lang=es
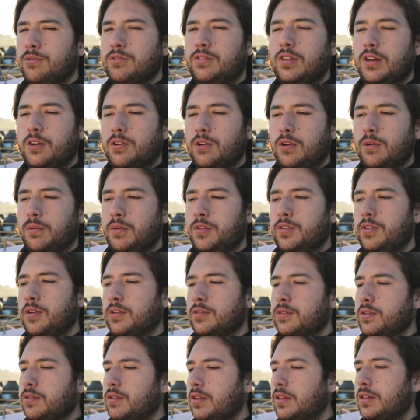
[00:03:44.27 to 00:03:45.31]
un círculo
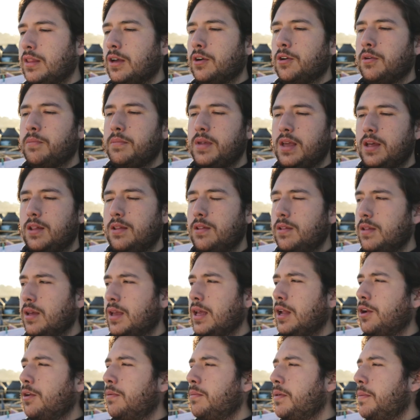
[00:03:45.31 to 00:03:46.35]
vicioso. O sea, tengo miedo de
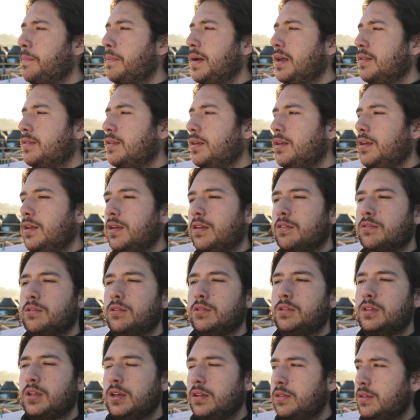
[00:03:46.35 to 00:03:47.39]
que algo me pase y
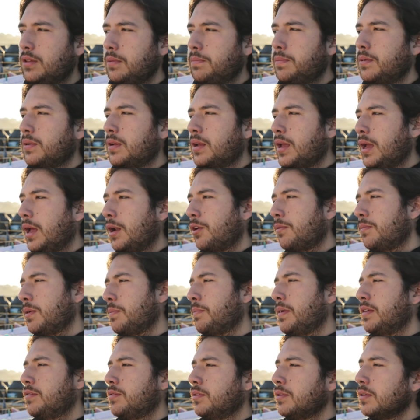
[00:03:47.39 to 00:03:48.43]
estoy triste porque algo me
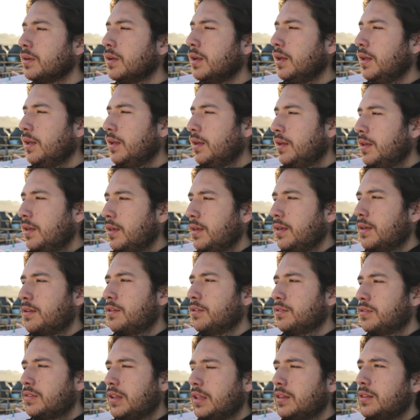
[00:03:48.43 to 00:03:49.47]
pasó. Y
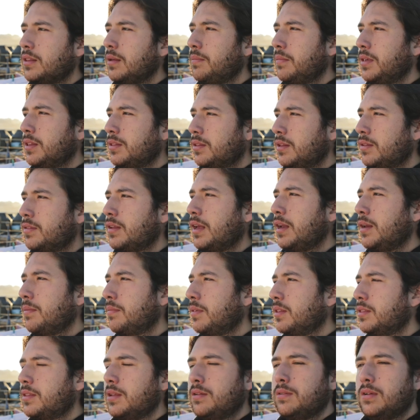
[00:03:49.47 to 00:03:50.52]
constantemente se
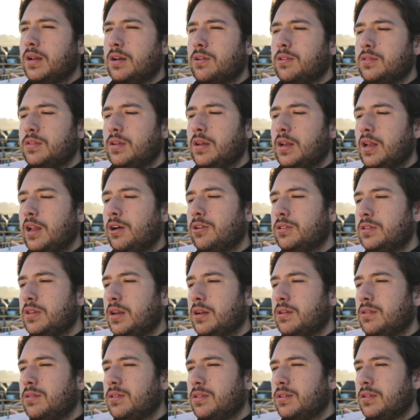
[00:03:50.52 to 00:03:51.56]
alimentan una cosa de la
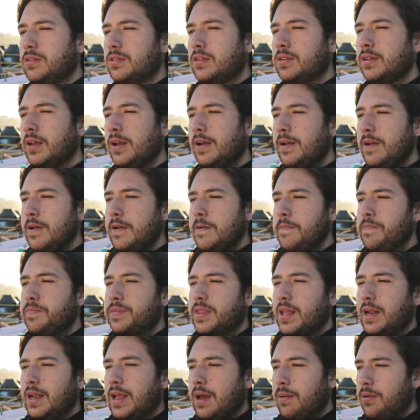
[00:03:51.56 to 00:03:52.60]
otra, ¿no? Entonces,
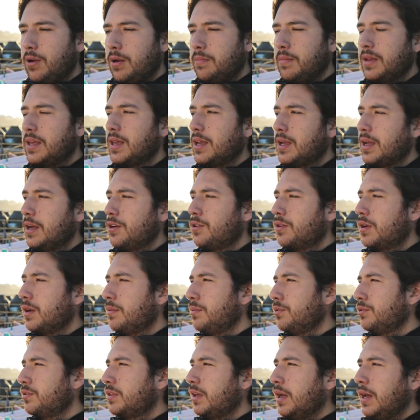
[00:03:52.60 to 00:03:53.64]
le hablo al mexicano que
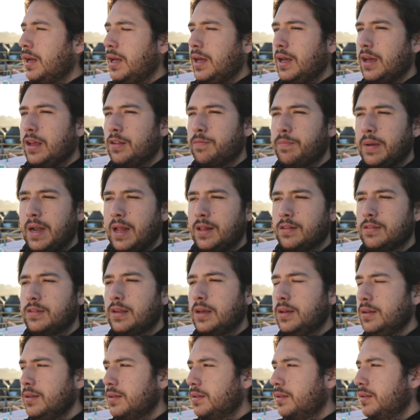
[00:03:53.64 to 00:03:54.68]
busca
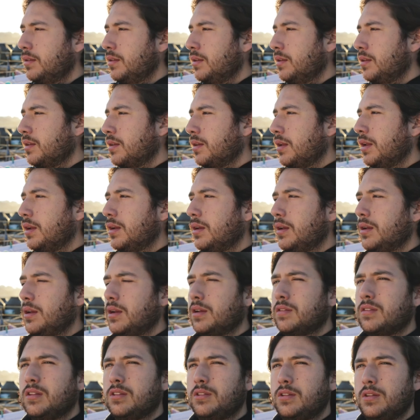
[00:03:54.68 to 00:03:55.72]
esperanza, en,
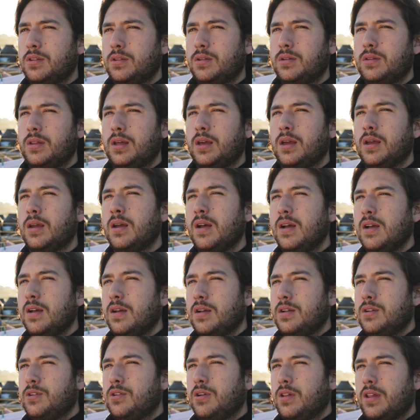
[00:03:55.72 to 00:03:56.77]
el sentido de
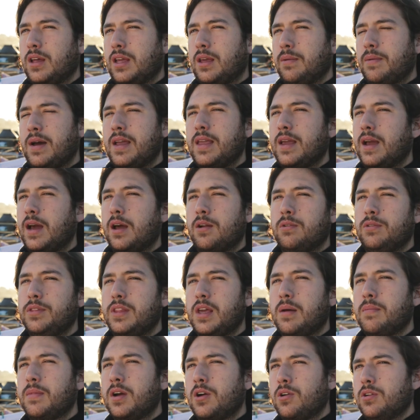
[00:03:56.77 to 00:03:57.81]
no de que va a llegar un
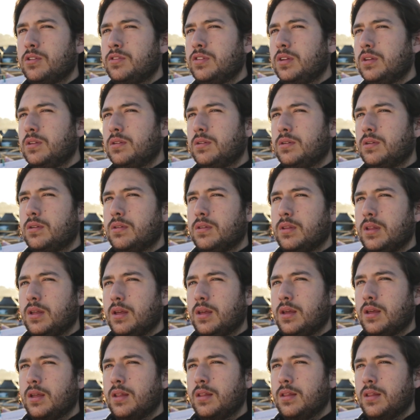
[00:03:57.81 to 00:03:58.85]
día mejor, sino
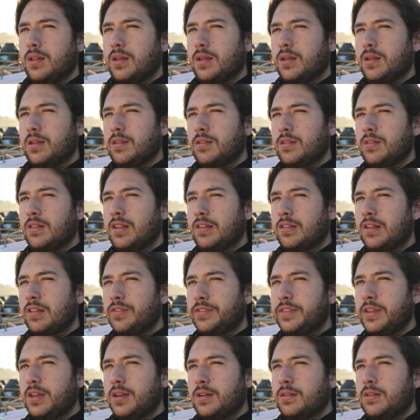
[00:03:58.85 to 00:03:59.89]
de, de
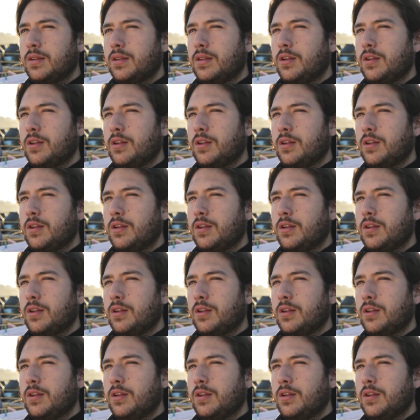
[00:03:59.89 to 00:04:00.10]
sentir